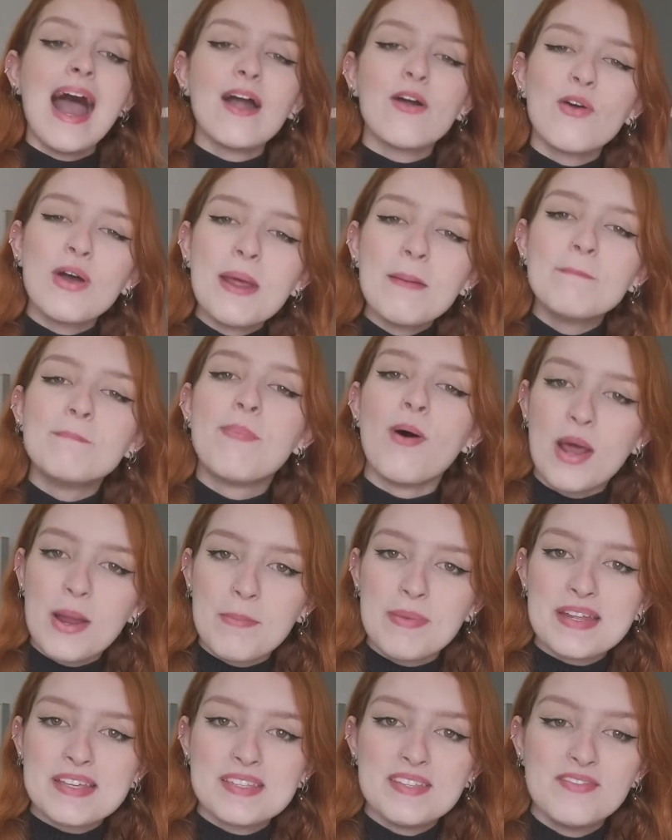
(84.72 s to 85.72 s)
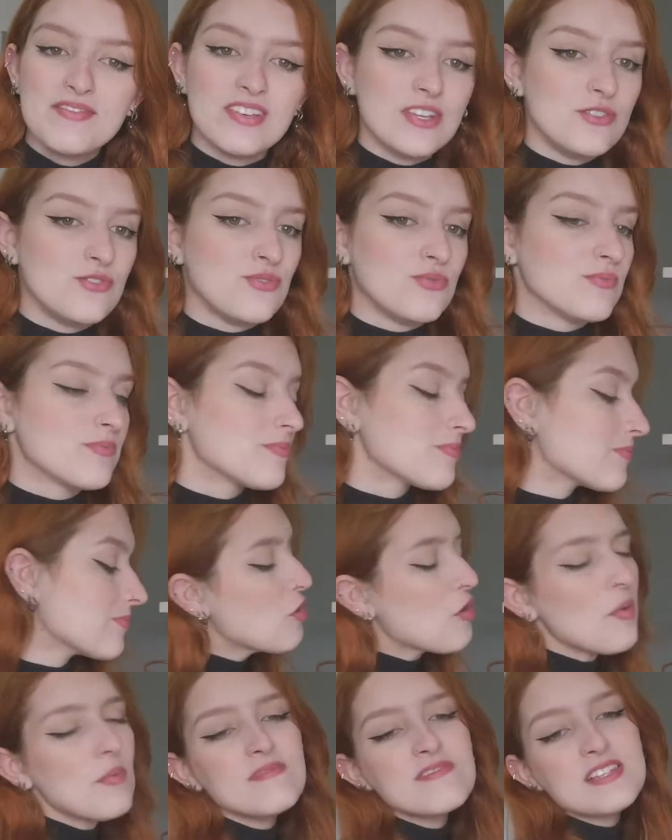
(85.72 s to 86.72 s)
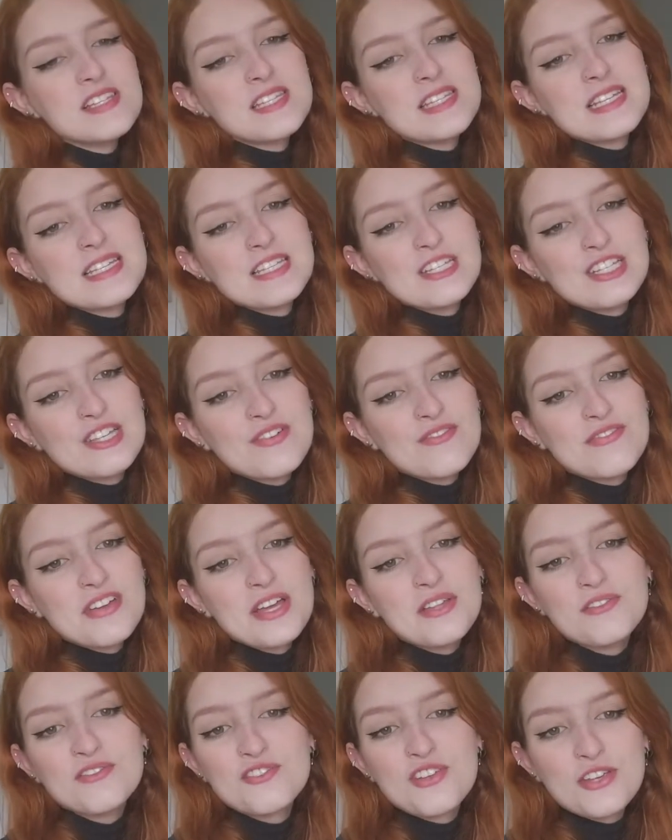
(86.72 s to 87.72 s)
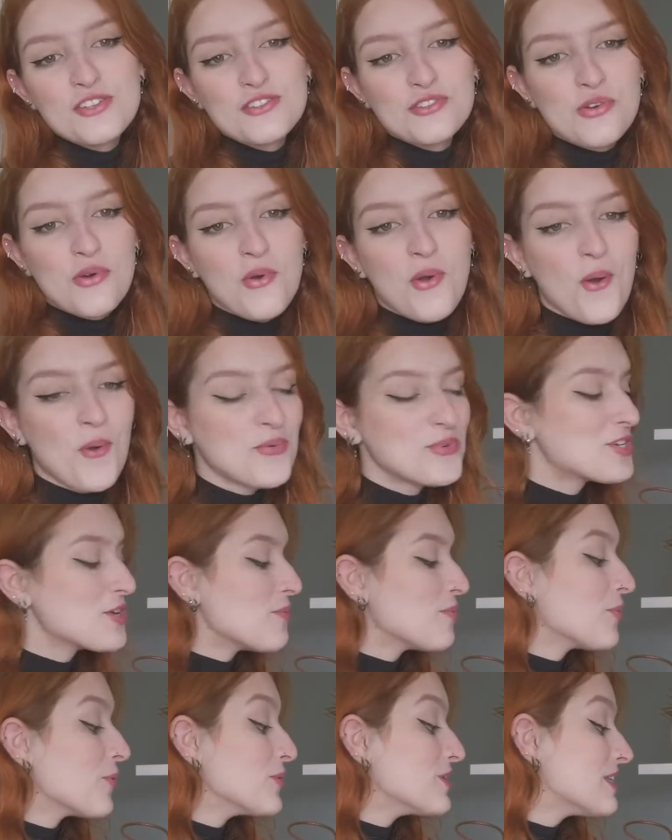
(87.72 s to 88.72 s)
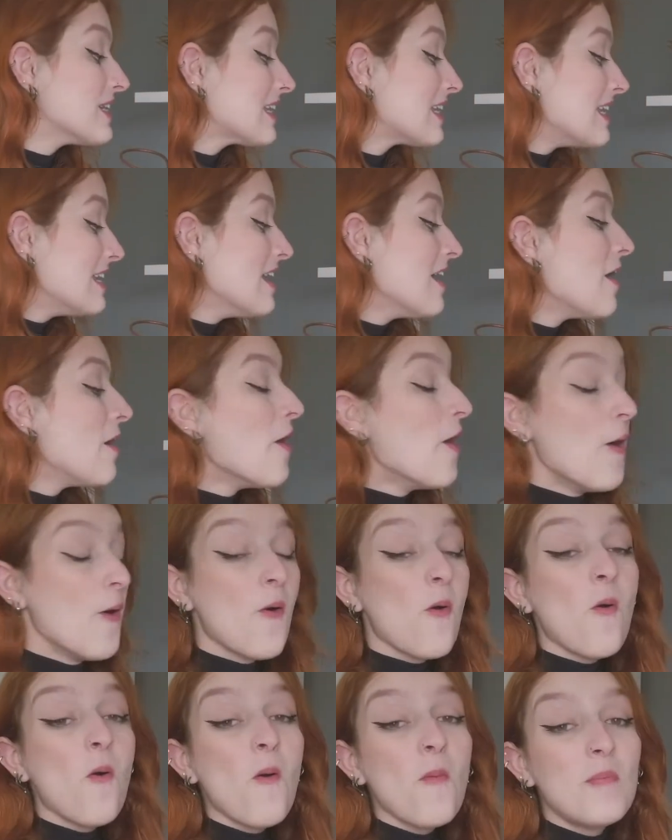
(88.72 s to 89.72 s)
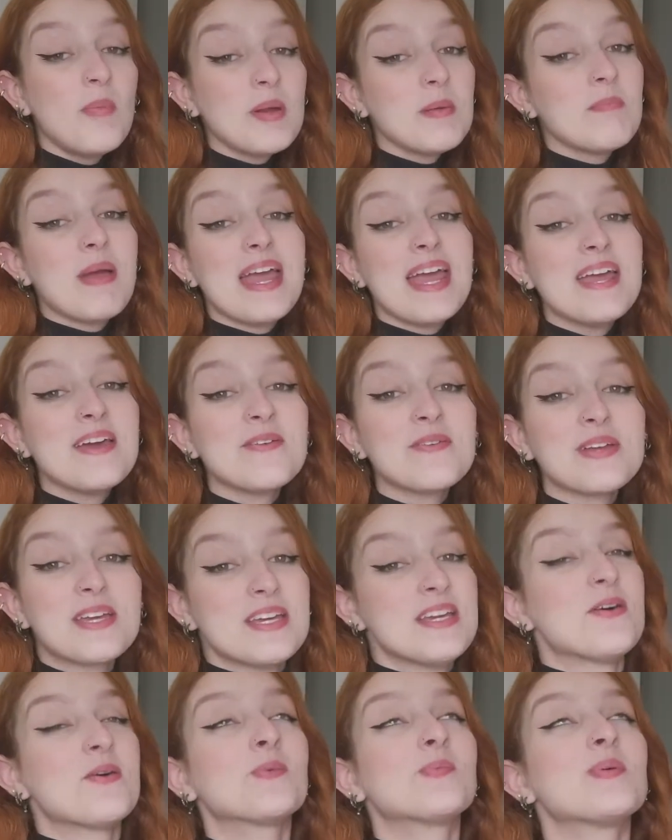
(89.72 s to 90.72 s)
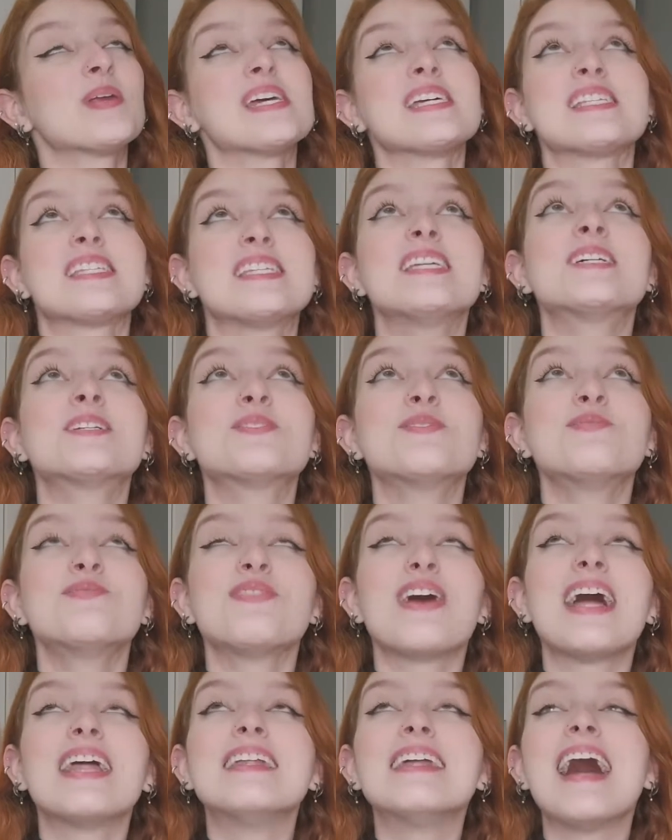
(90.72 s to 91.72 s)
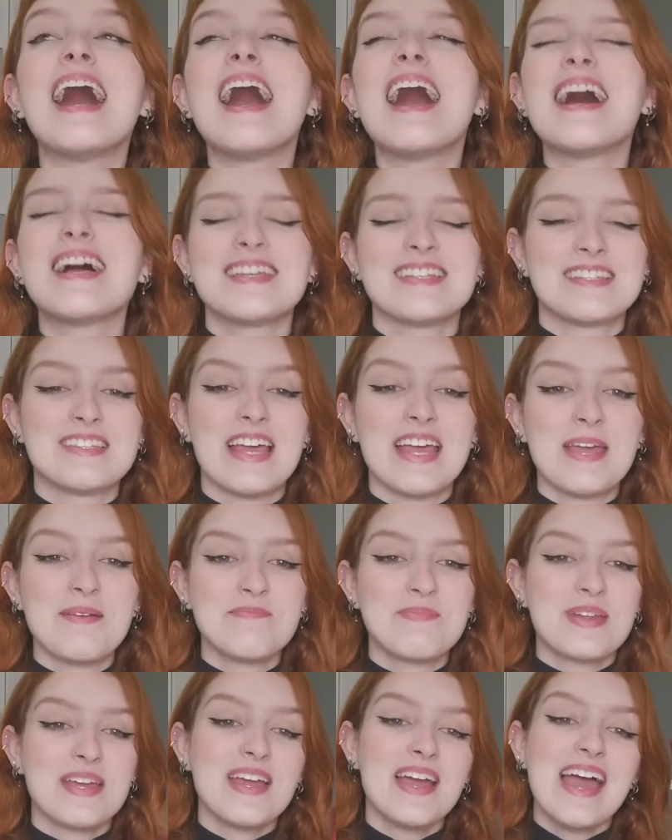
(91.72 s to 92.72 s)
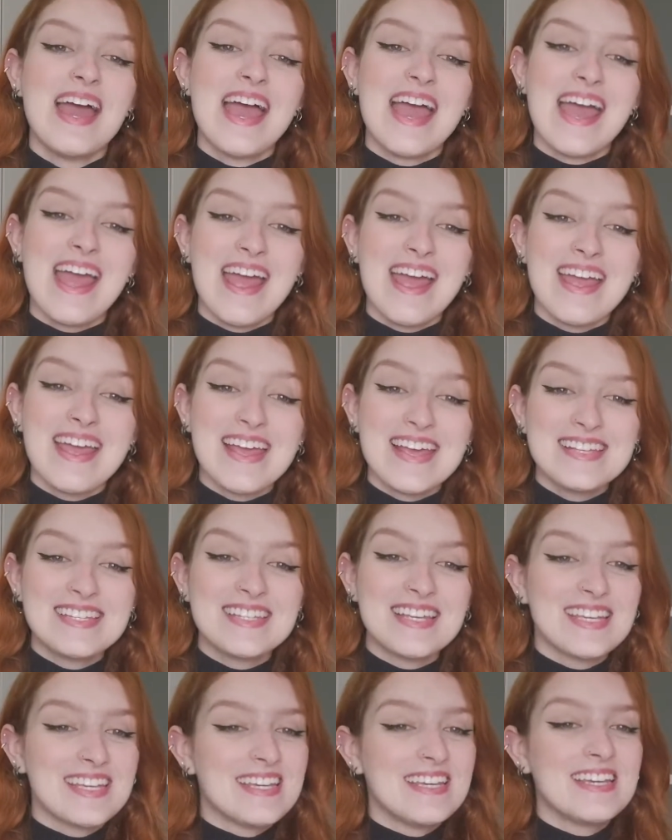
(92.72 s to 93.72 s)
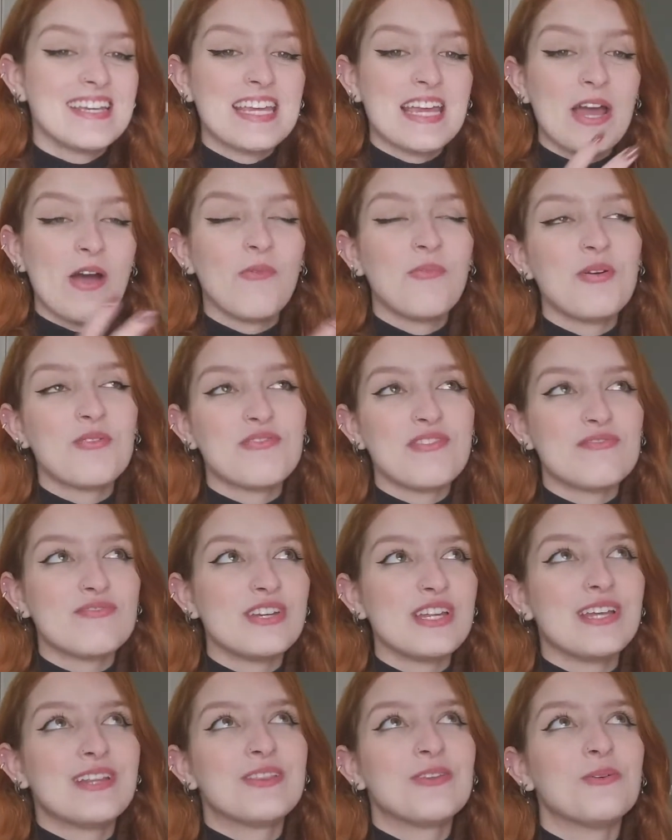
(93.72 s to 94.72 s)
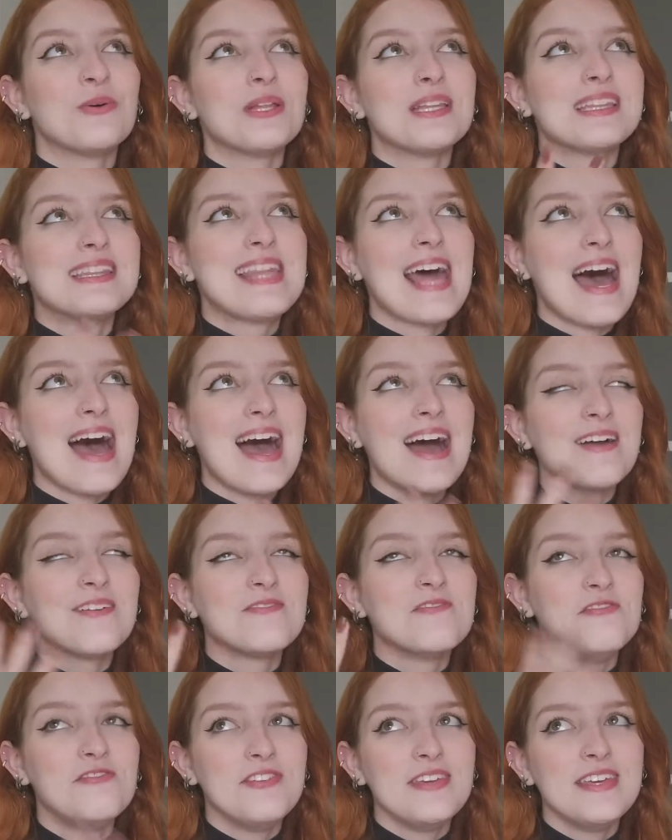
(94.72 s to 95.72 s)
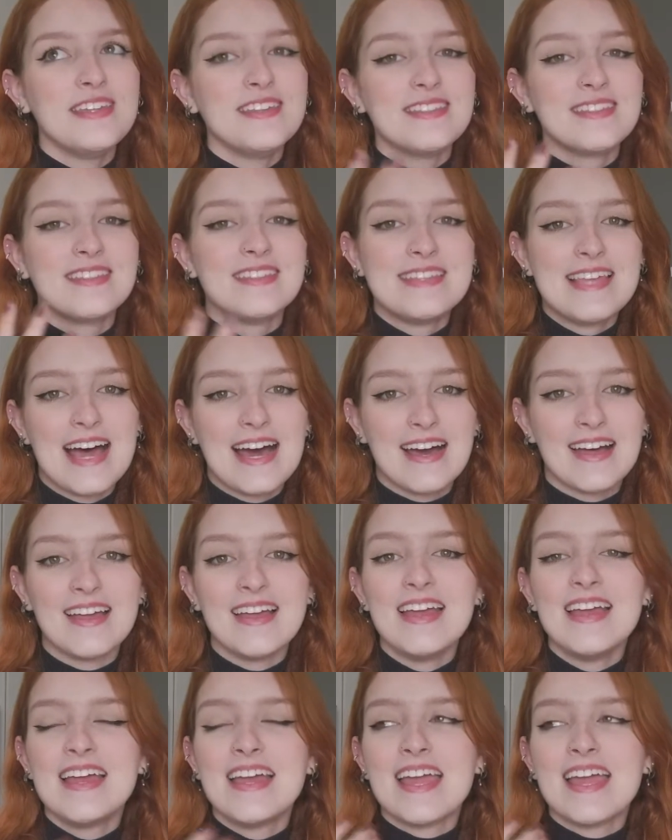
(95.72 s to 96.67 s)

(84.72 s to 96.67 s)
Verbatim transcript: Agora bora para esse vídeo. Como vocês estão vendo, já estou com os shampoos aqui. O primeiro que eu preciso falar sempre é esse aqui, que é o meu favorito da vida.